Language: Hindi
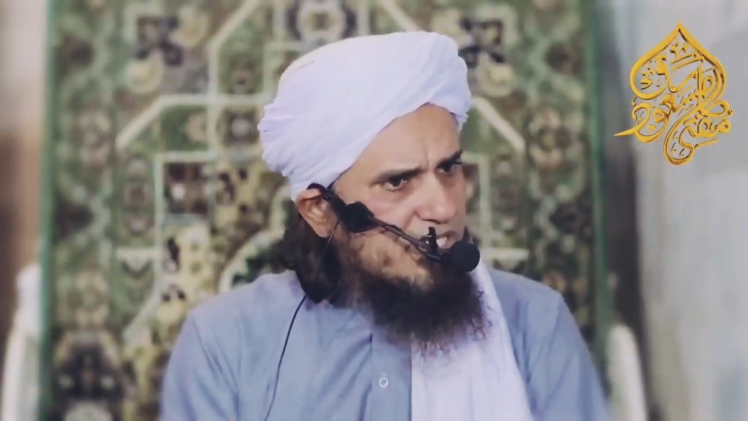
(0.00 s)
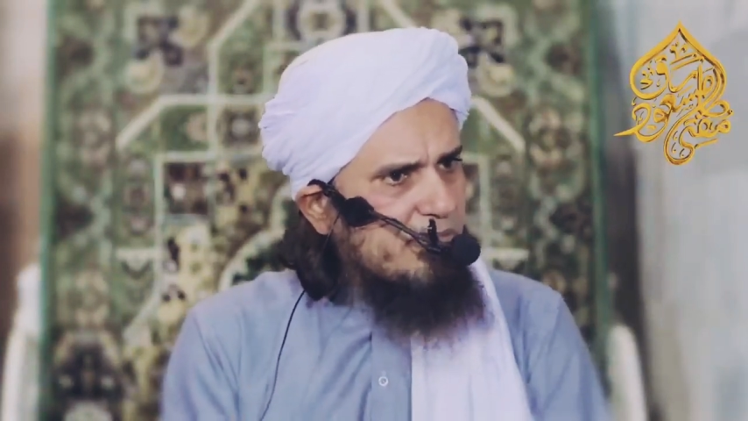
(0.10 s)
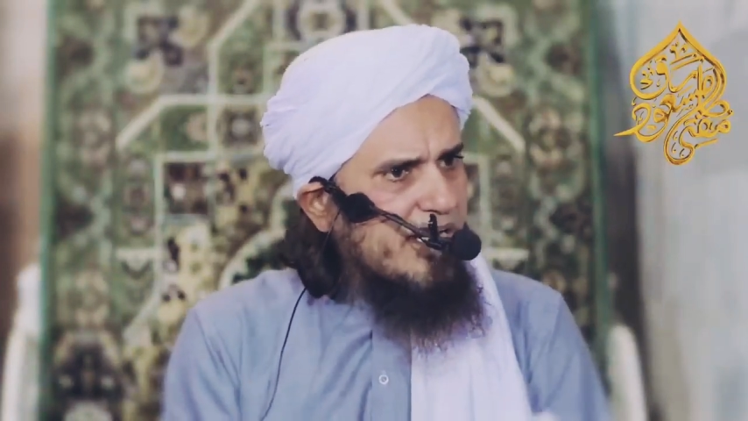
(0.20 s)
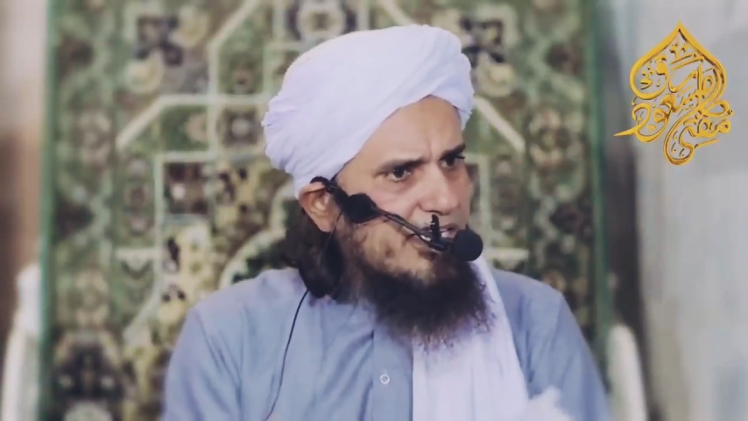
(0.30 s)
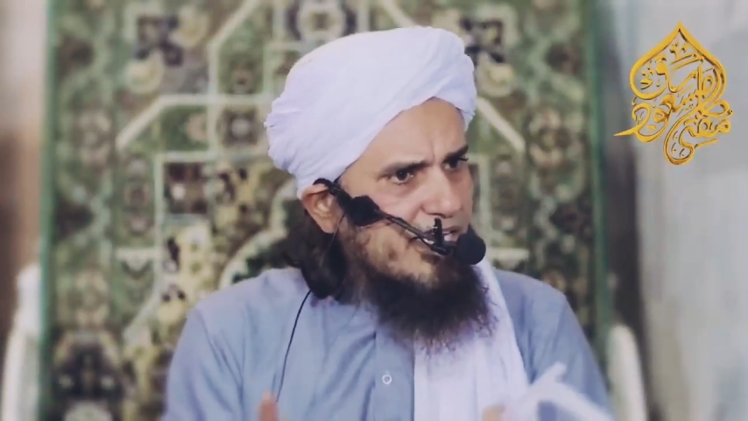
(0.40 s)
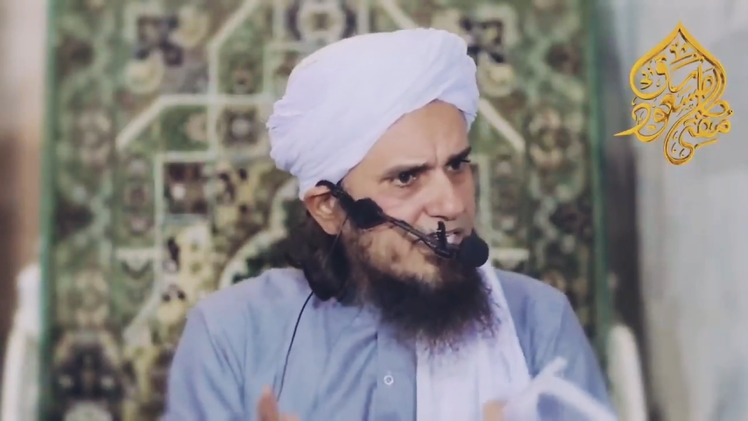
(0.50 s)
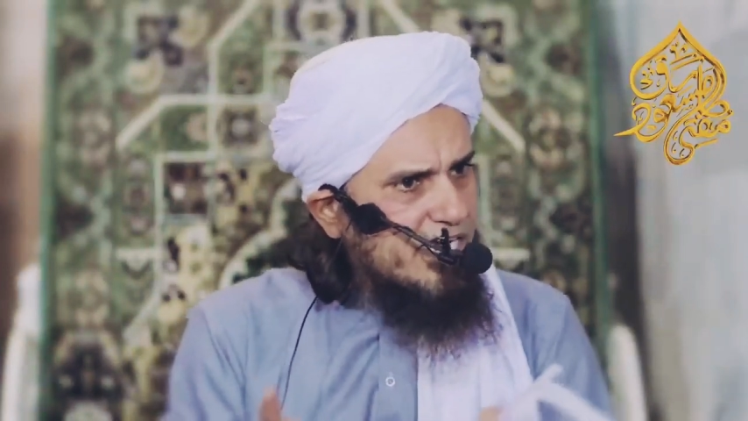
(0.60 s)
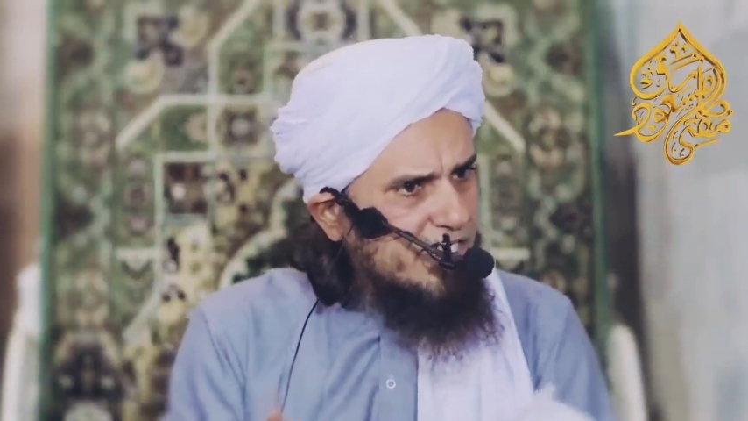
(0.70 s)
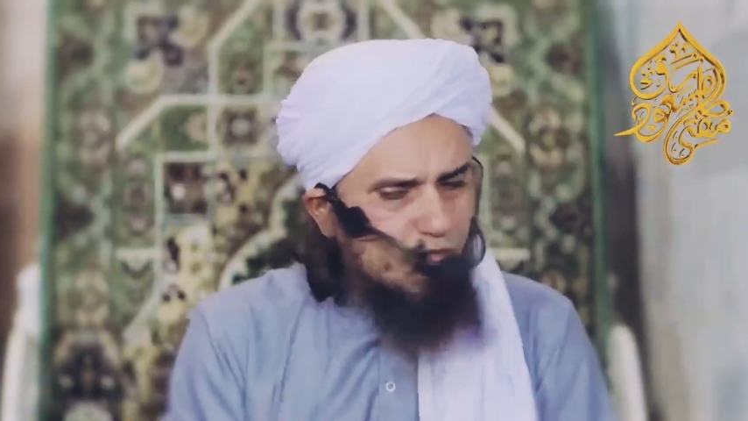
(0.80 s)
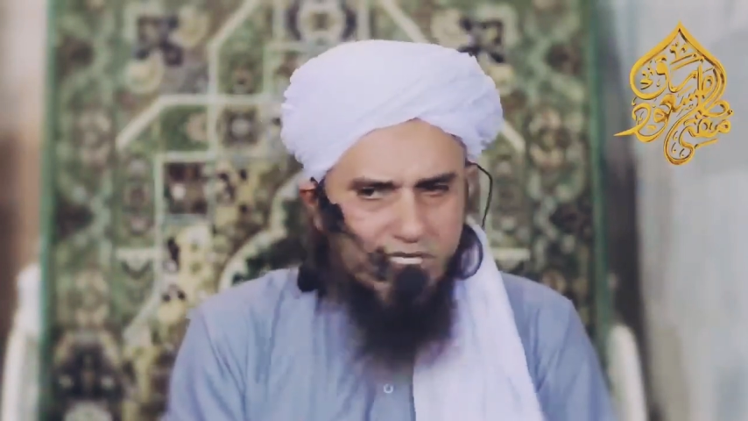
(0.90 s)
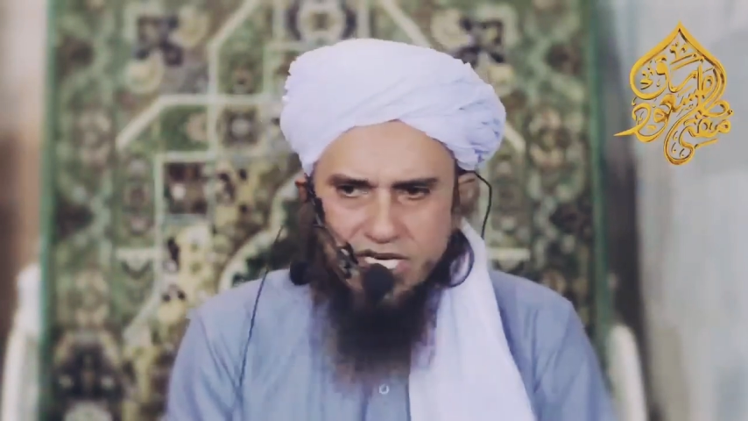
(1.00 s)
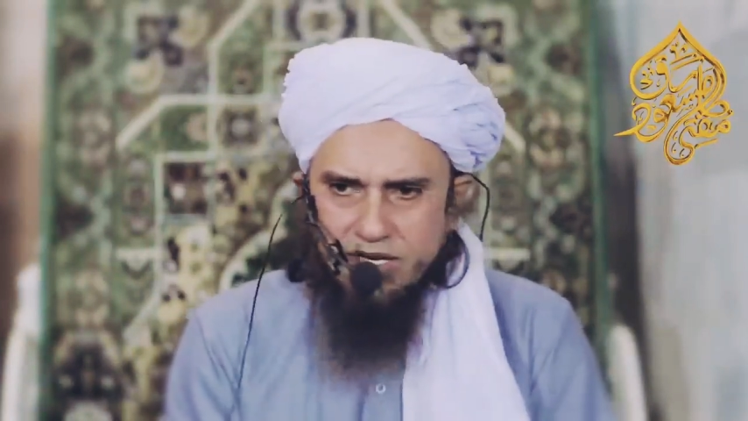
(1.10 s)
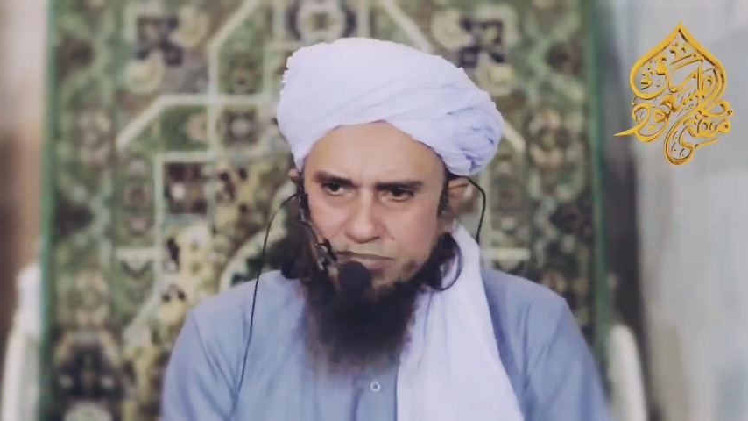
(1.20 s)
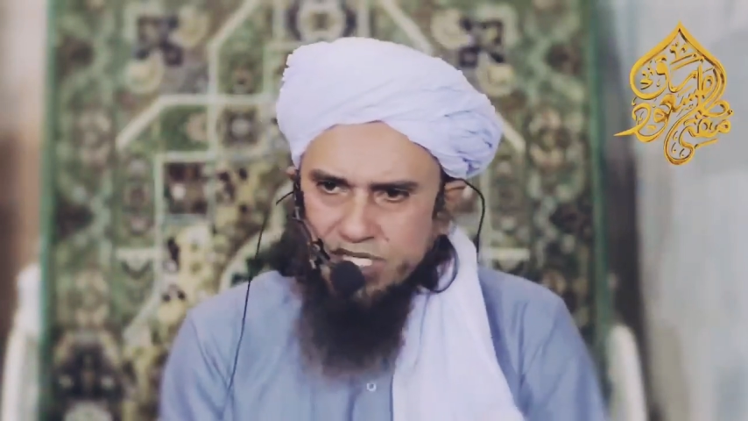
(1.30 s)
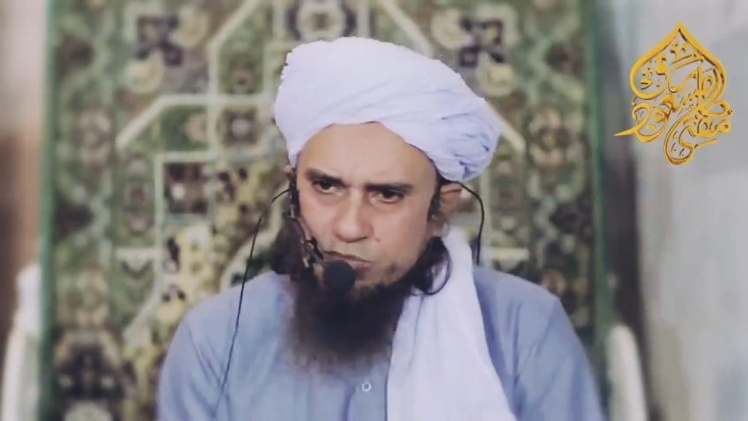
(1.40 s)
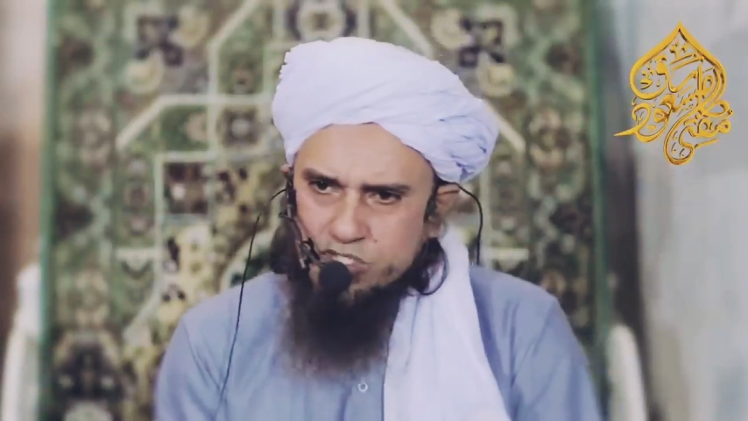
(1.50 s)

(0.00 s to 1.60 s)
जब से बाइकें ईजाद हुई हैं अब तक